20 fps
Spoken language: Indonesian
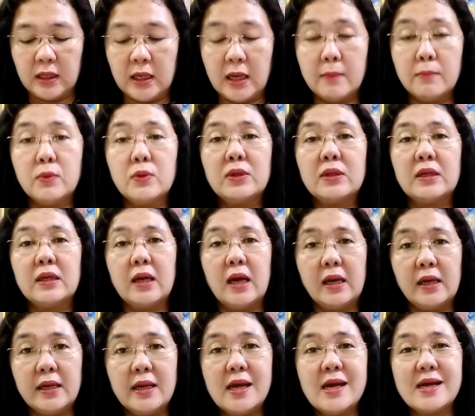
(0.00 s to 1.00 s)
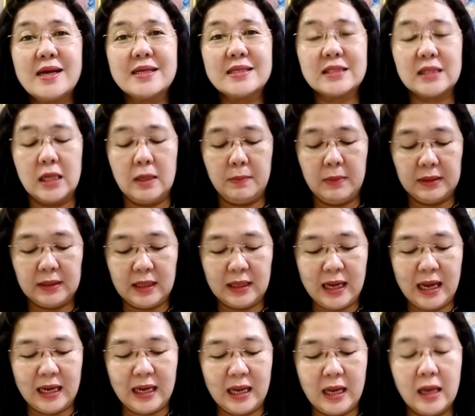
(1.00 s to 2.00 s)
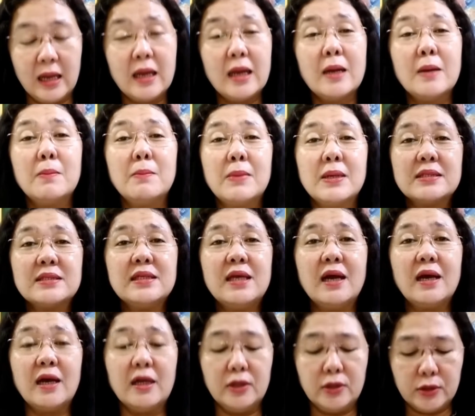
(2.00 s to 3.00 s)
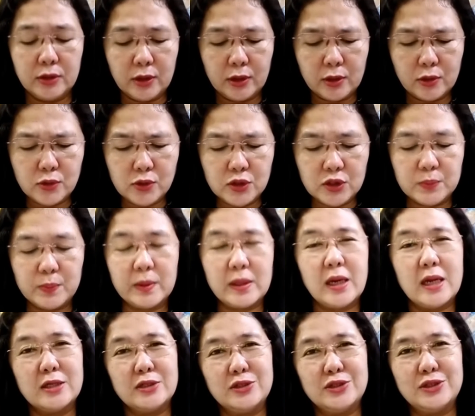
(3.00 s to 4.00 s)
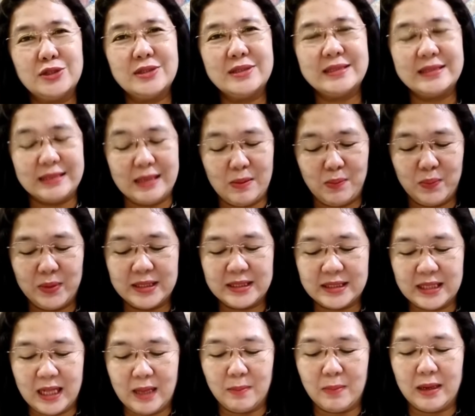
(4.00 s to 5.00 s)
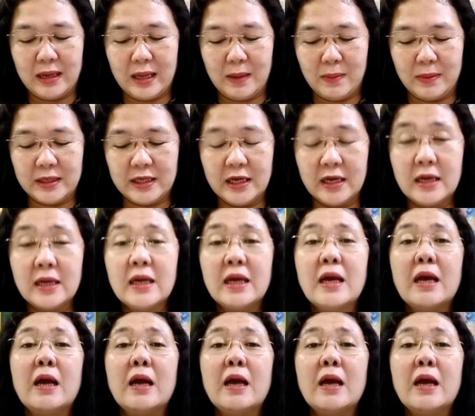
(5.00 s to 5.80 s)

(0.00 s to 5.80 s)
namun karya keselamatan Allah masih akan terus berlanjut sampai selama-lamanya